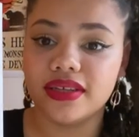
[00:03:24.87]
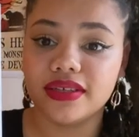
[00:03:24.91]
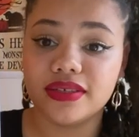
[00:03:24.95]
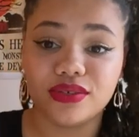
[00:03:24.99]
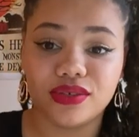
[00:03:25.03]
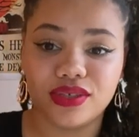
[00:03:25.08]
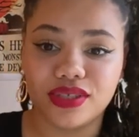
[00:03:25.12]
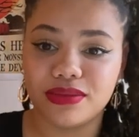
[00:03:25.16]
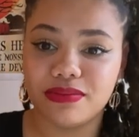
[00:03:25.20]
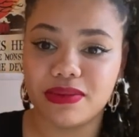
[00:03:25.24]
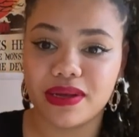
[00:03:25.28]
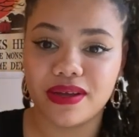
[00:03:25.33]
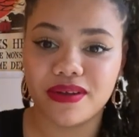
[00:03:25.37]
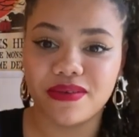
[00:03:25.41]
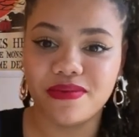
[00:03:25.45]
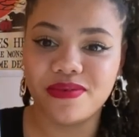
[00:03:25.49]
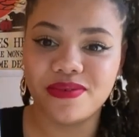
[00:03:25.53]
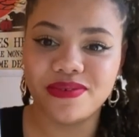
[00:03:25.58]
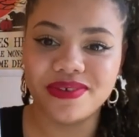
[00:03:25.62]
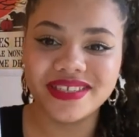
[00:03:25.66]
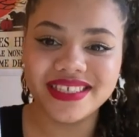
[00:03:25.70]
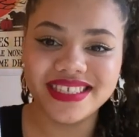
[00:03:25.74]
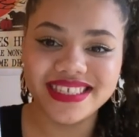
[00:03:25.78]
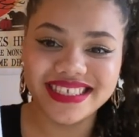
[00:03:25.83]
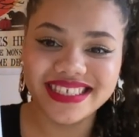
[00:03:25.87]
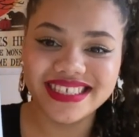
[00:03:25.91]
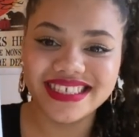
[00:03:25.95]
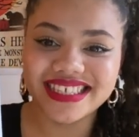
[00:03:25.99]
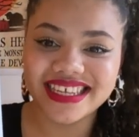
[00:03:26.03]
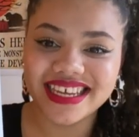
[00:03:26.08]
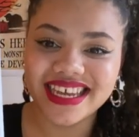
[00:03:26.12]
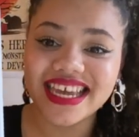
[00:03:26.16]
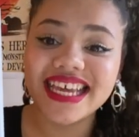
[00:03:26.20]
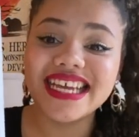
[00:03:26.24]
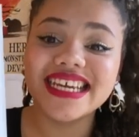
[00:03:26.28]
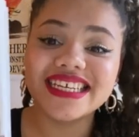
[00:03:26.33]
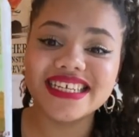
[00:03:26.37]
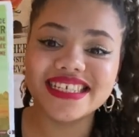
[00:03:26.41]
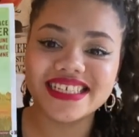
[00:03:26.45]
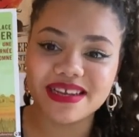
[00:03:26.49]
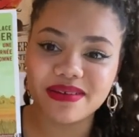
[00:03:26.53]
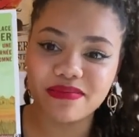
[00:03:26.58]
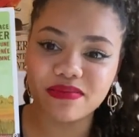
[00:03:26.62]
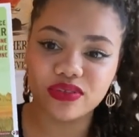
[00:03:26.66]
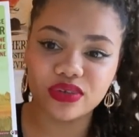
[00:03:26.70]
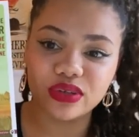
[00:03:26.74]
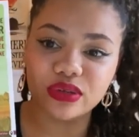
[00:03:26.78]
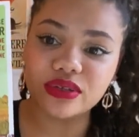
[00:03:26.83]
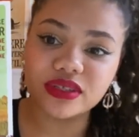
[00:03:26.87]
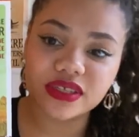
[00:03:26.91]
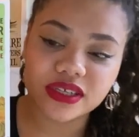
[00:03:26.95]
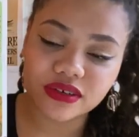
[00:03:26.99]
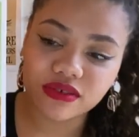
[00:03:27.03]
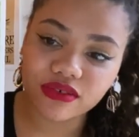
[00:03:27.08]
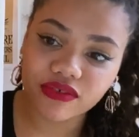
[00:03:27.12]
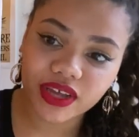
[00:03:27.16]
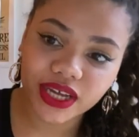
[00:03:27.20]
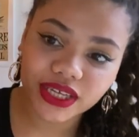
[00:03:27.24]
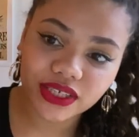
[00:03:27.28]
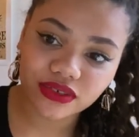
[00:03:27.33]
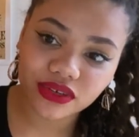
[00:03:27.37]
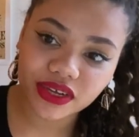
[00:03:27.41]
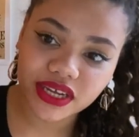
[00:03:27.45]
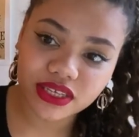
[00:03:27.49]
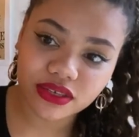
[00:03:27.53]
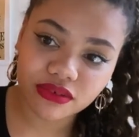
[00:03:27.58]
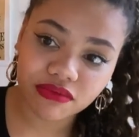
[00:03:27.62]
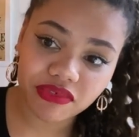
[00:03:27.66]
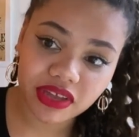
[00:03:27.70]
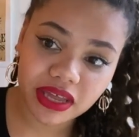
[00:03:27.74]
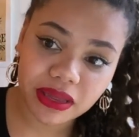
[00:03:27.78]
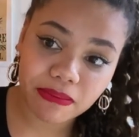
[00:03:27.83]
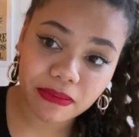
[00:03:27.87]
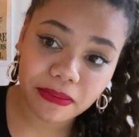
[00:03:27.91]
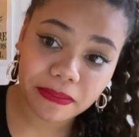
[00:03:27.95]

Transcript: Je sais pas comment on se dit. J'aime trop ces couvertures, elles sont vraiment